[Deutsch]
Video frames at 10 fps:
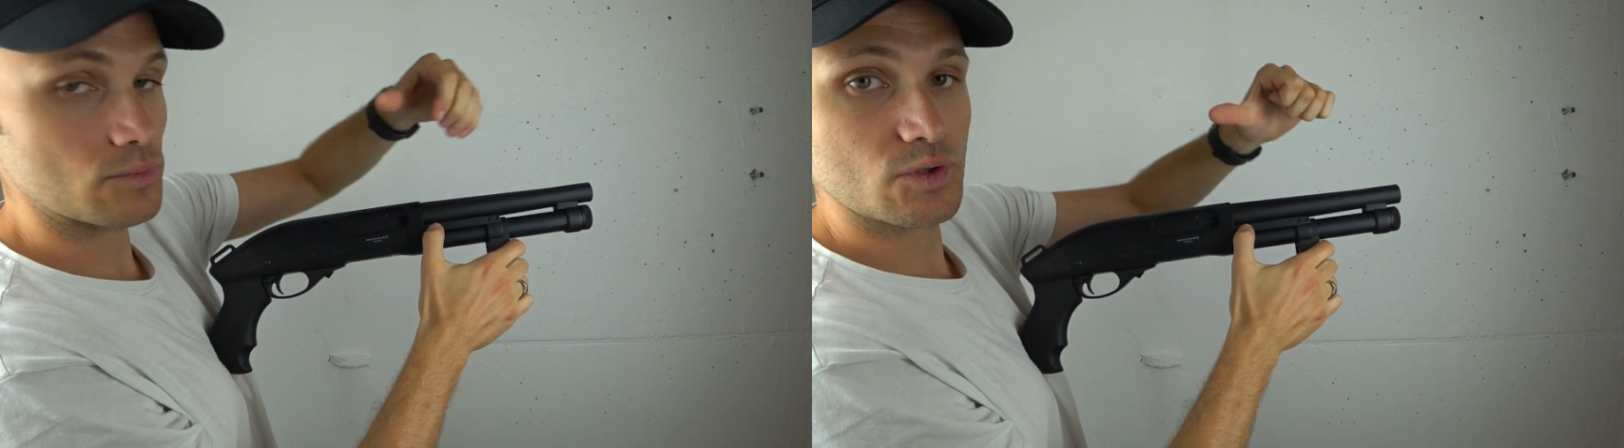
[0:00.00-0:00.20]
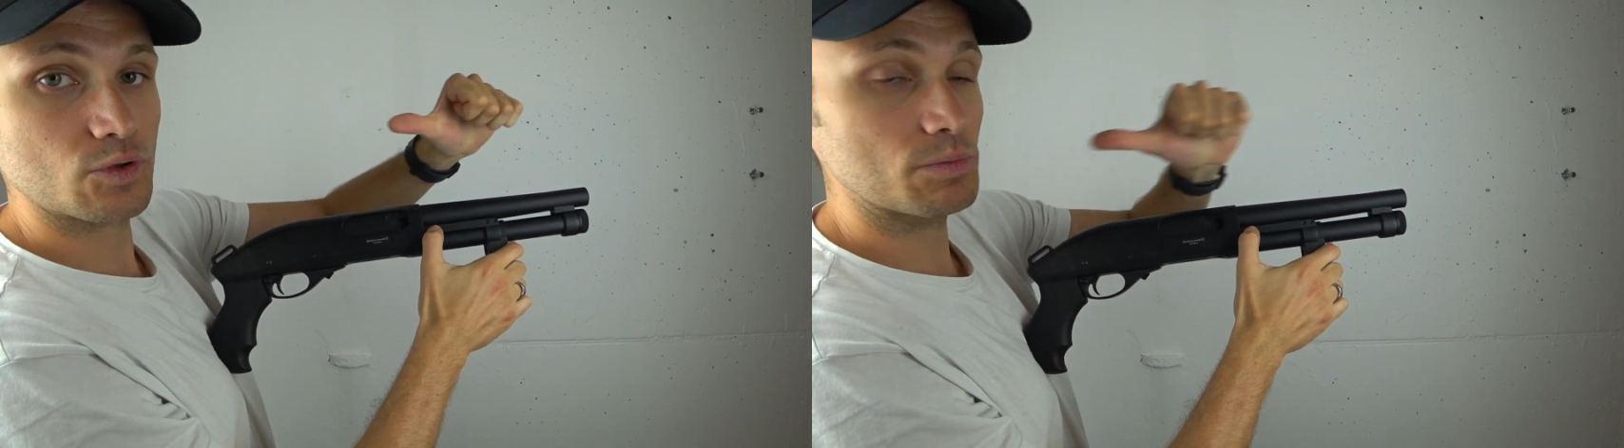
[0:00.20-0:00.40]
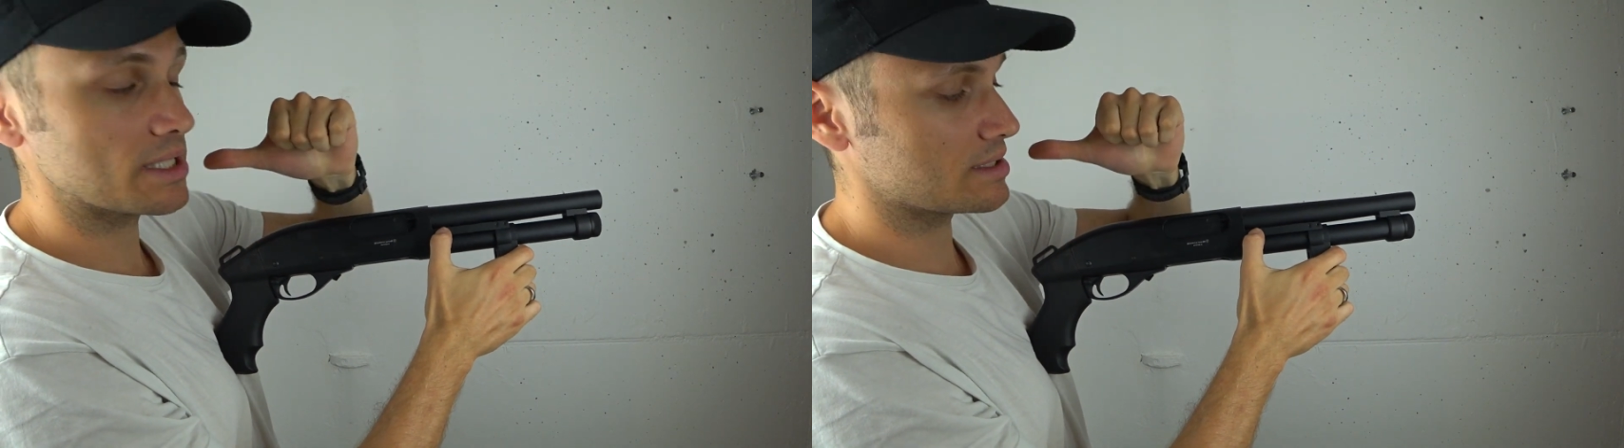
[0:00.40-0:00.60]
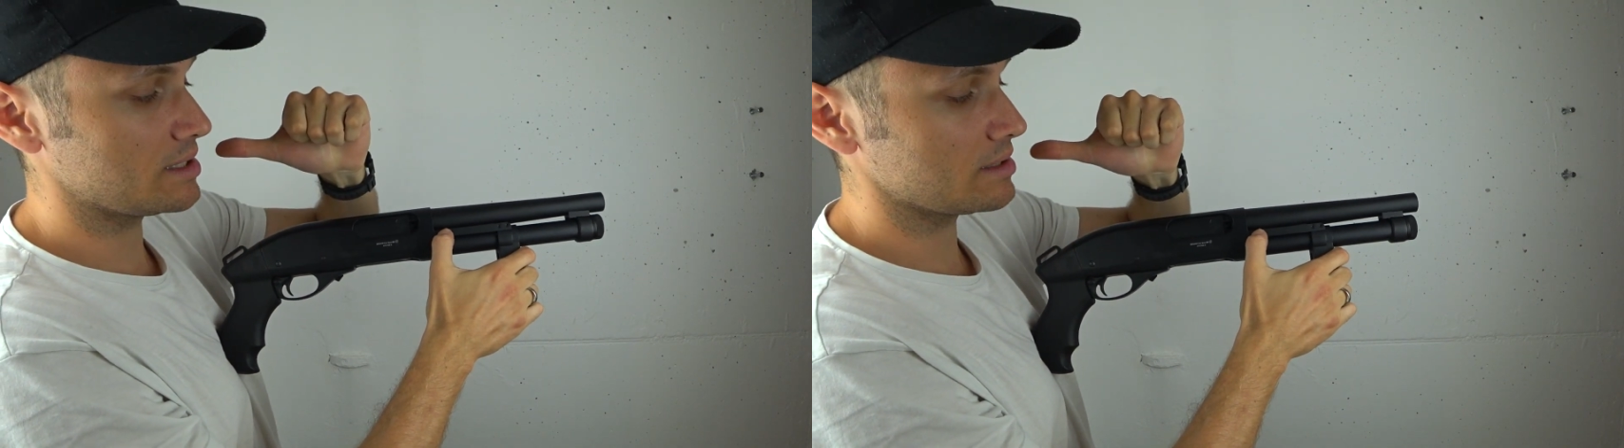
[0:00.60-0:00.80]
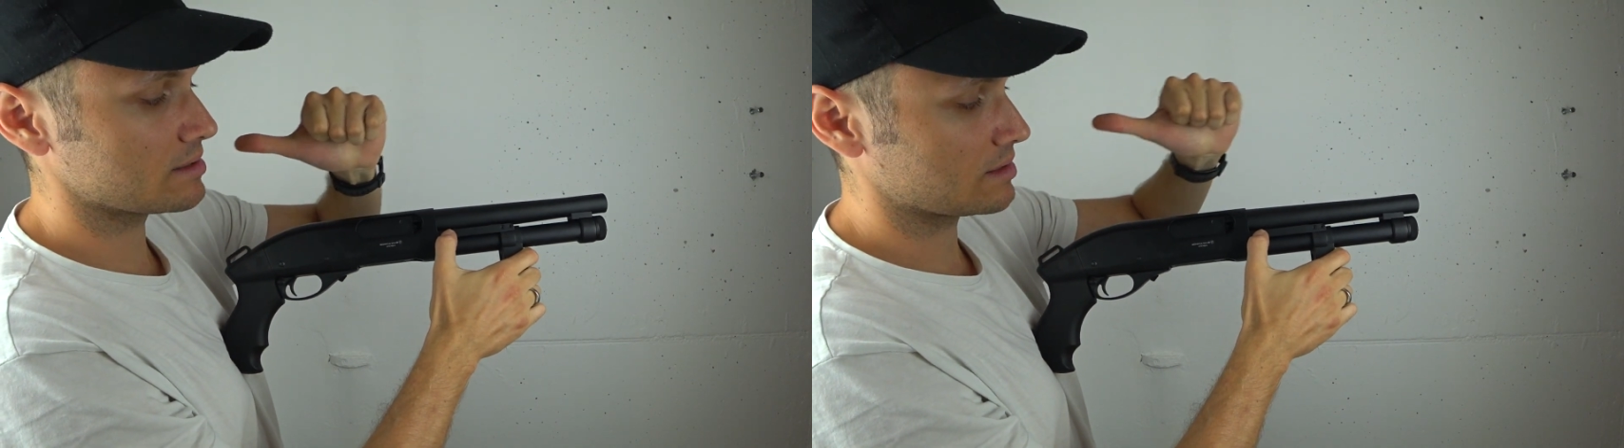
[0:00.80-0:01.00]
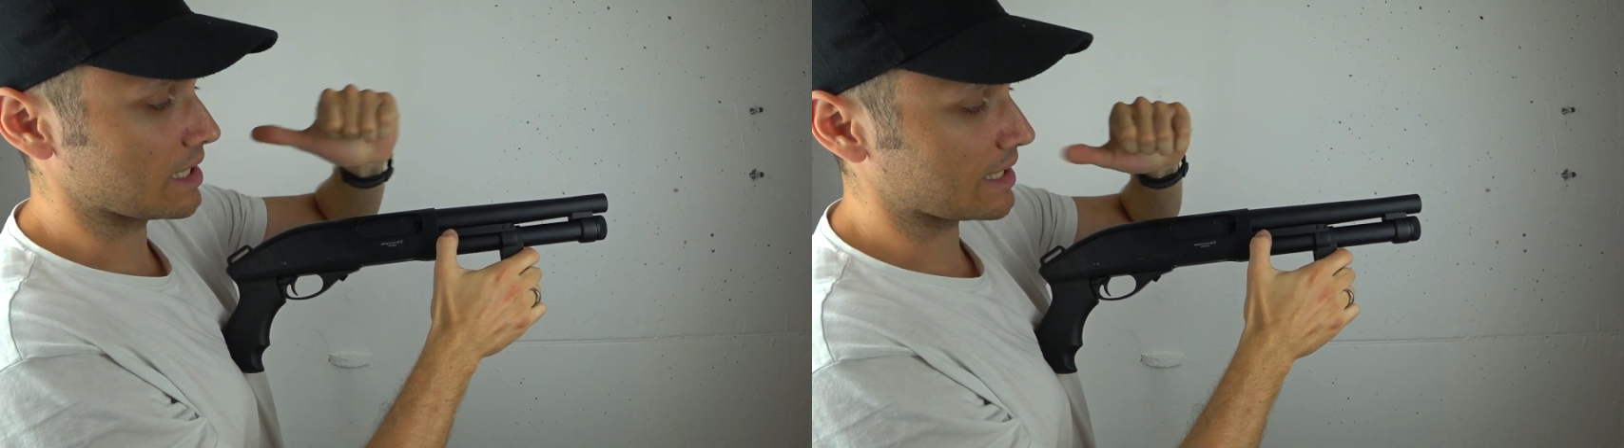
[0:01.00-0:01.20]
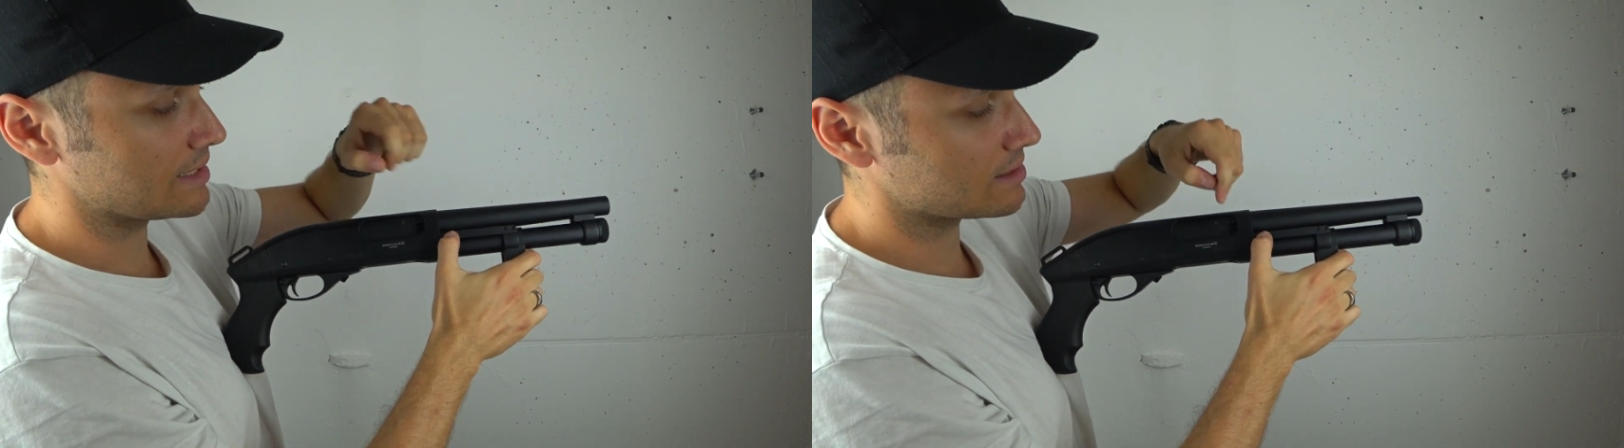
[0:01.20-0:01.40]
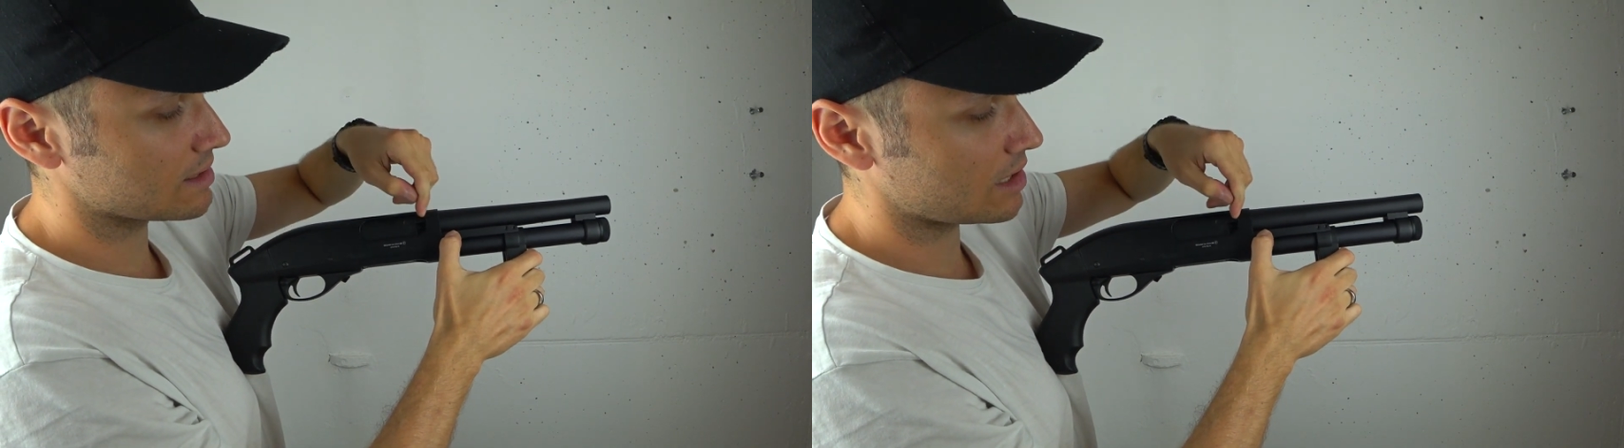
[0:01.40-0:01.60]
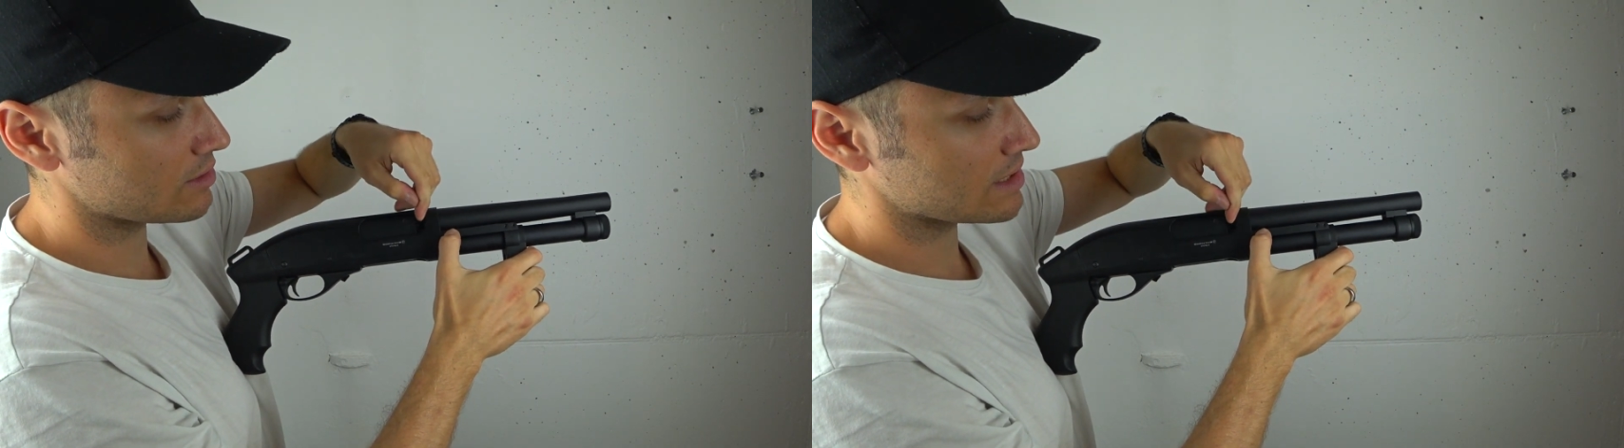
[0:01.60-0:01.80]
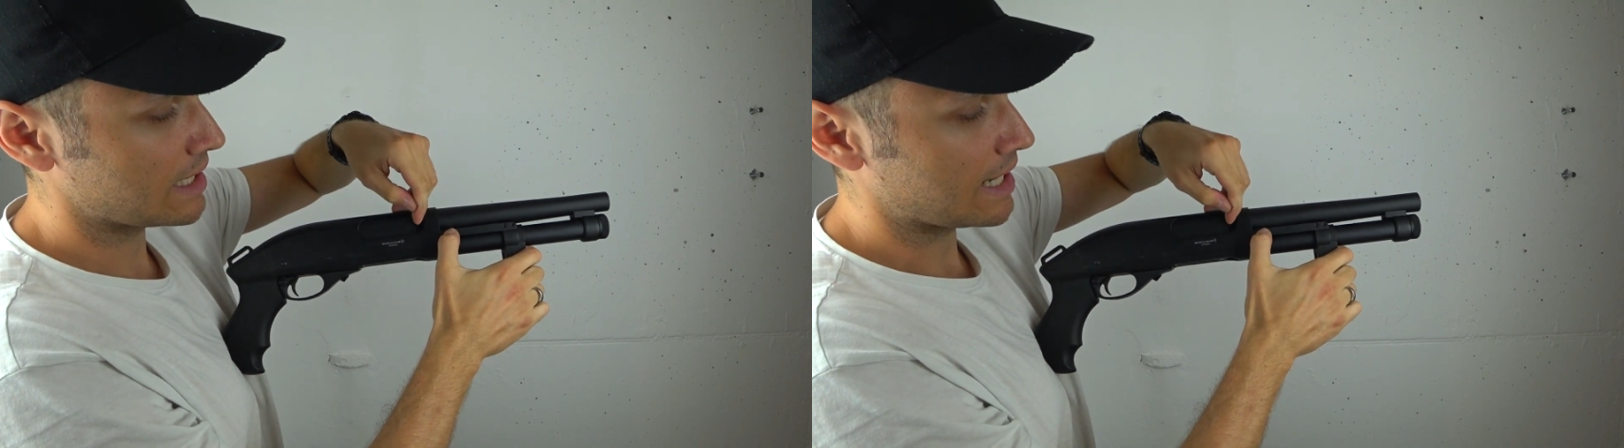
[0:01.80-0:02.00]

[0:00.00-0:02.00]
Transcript: zu mir zieht, nach hinten raus,